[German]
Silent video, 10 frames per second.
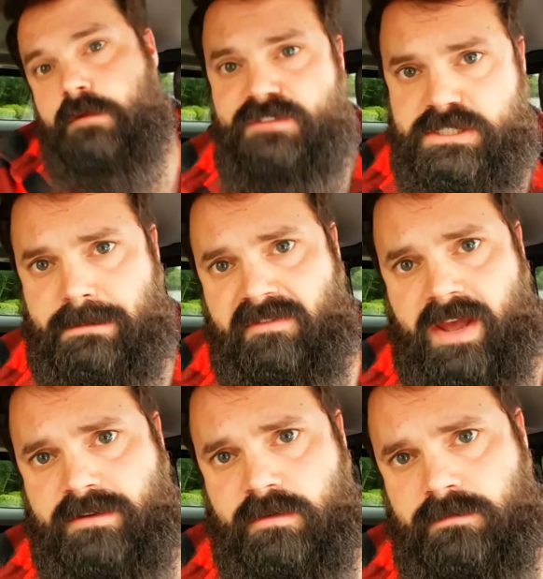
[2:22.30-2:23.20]
Kommen wir zur
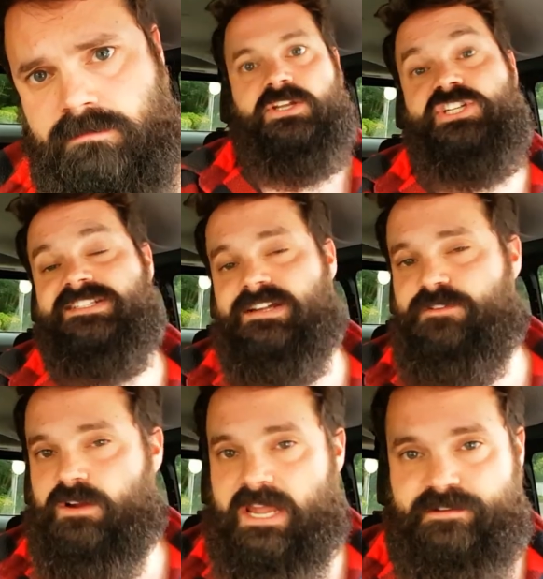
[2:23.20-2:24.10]
Bewertung. Die Chitza
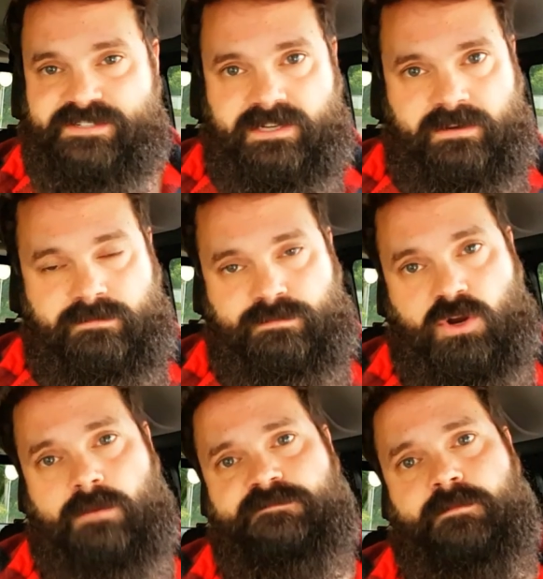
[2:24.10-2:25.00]
von KFC
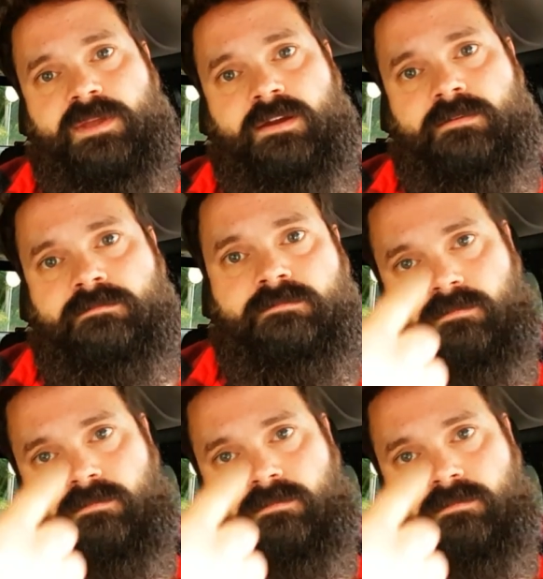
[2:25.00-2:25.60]
bekommt von mir